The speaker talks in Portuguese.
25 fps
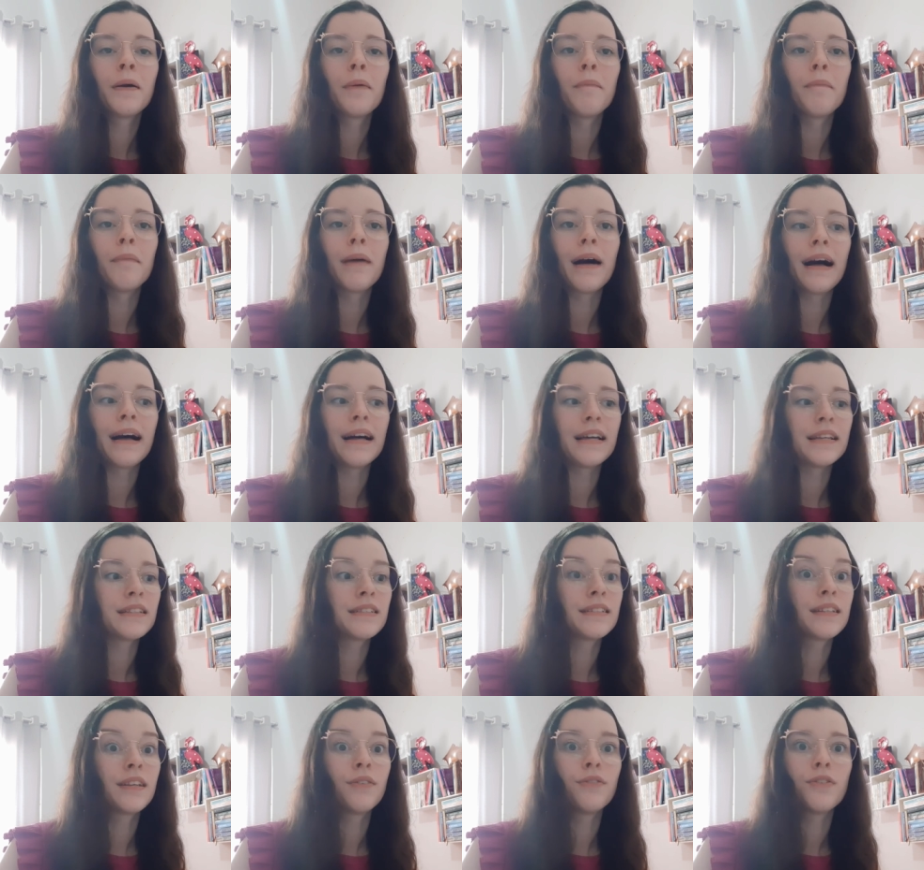
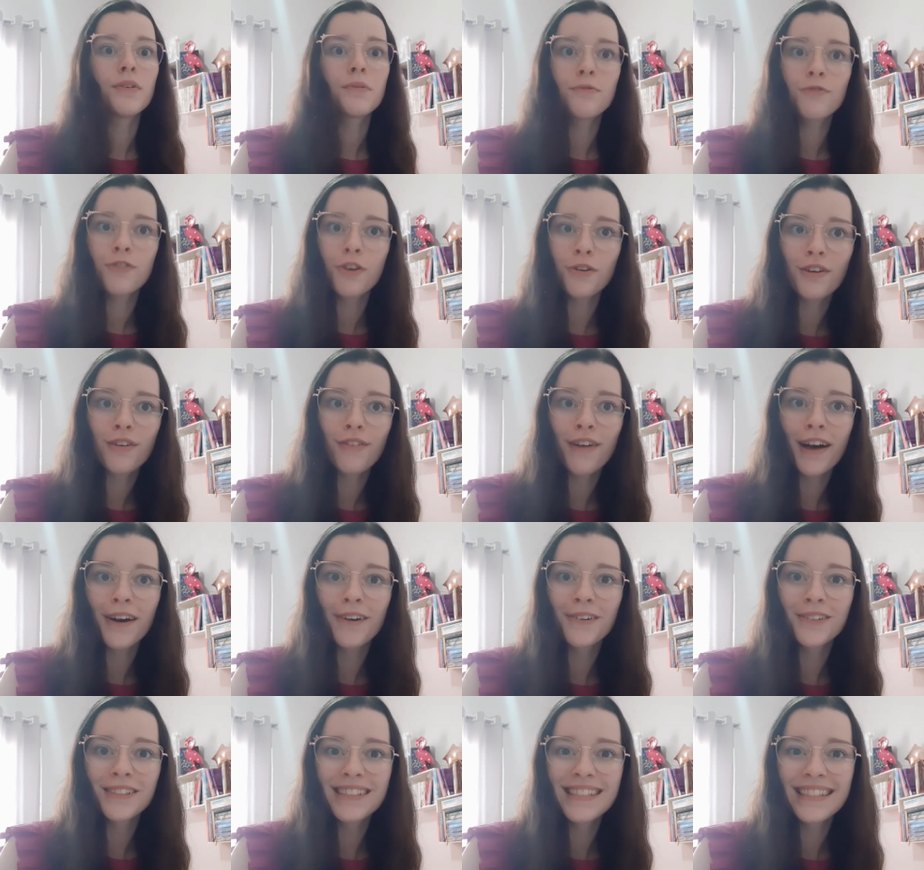Mas vamos ver o que
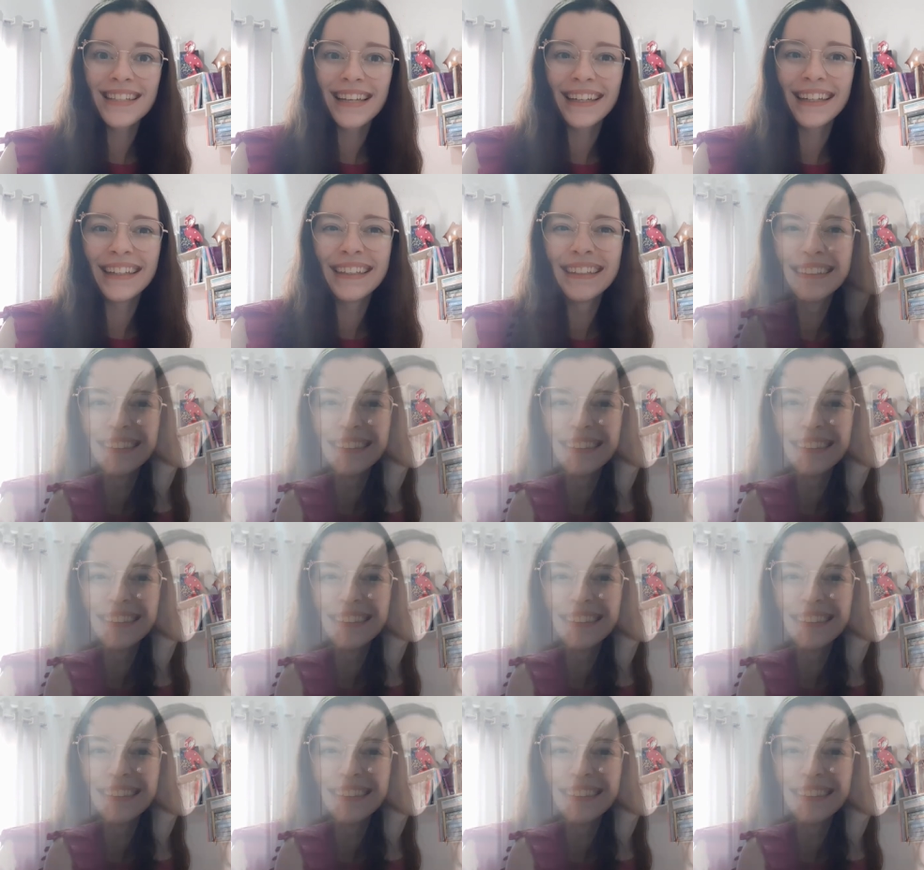vai acontecer.